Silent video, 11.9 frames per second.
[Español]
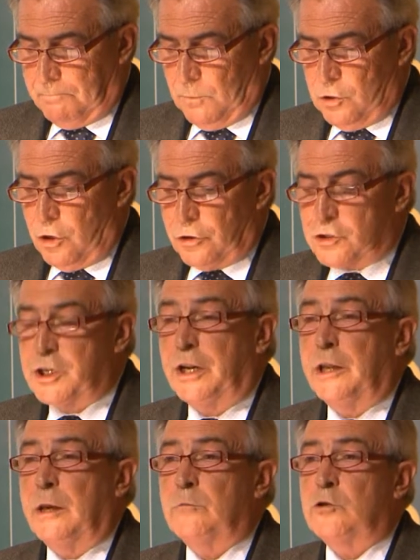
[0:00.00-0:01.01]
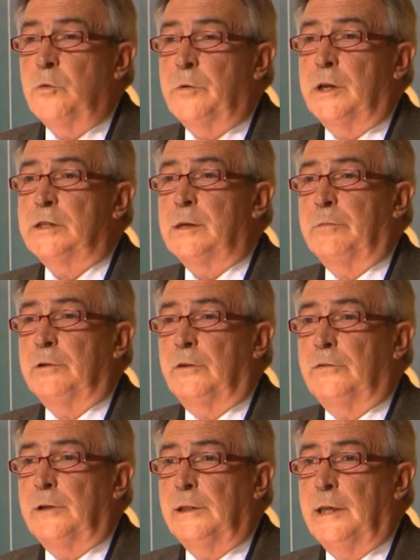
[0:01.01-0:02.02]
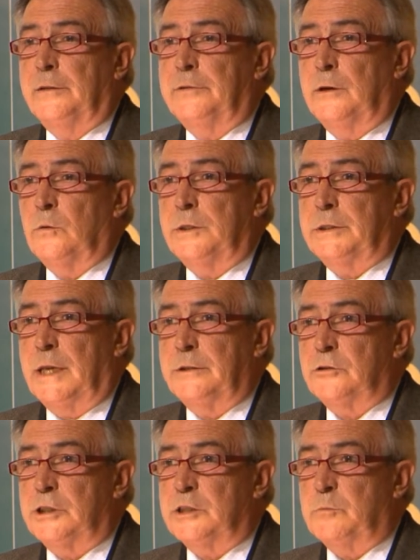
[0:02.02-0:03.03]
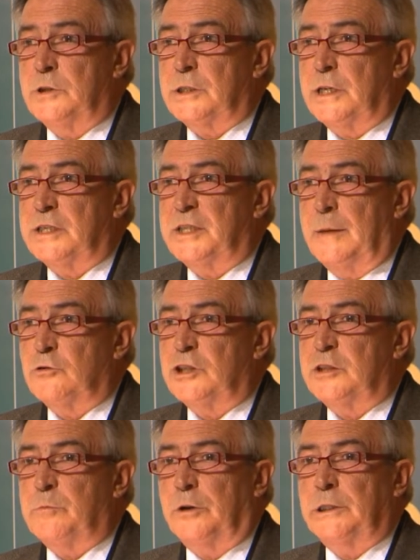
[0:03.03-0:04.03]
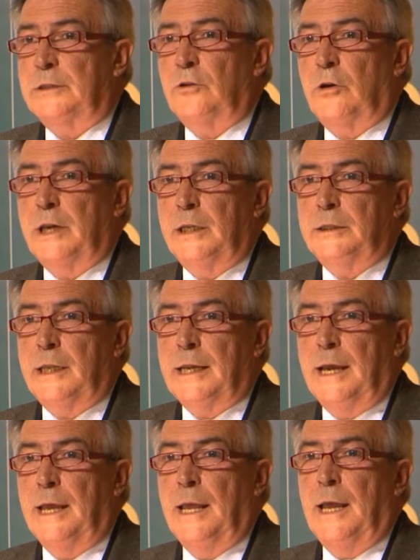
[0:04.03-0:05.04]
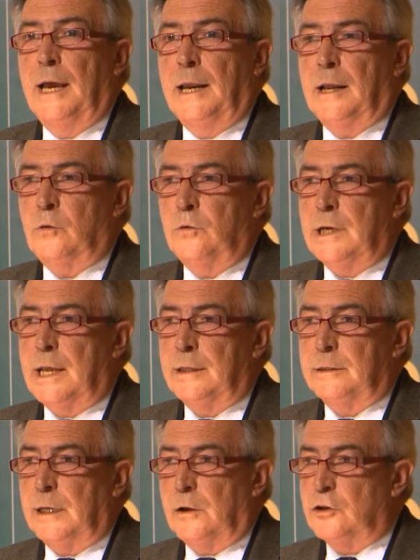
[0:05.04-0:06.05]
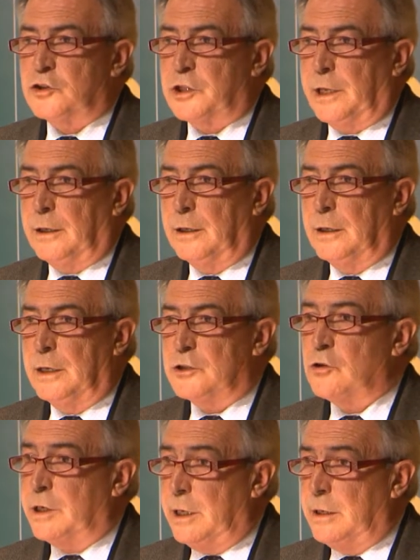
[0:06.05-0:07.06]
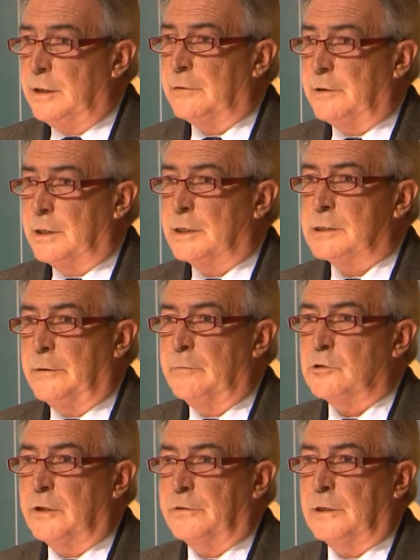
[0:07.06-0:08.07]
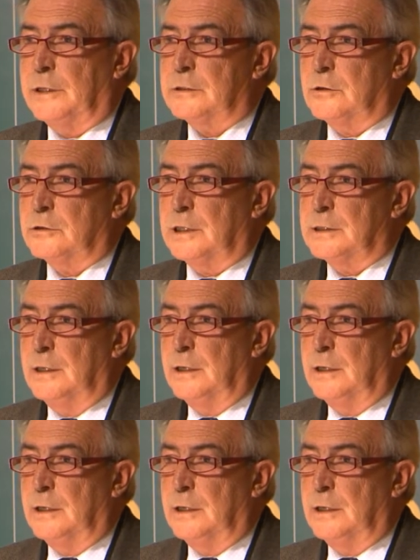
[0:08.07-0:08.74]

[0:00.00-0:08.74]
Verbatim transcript: no nos creíamos muy bien esa potencialidad. 50 años después estamos exportando genética a la cuna del Holstein. Eso quiere decir que sabemos hacer las cosas.